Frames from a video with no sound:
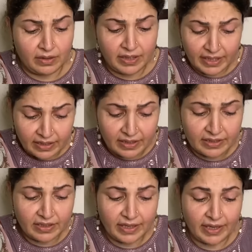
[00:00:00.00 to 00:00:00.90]
थिक
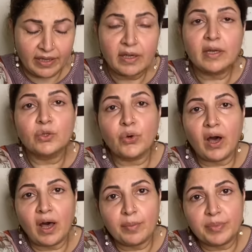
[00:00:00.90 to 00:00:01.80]
लगती है तो
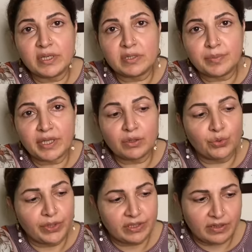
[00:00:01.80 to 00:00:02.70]
आप इसमें
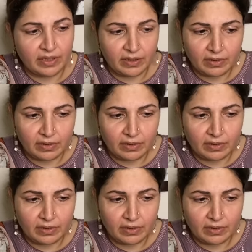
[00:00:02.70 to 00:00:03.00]
थोड़े से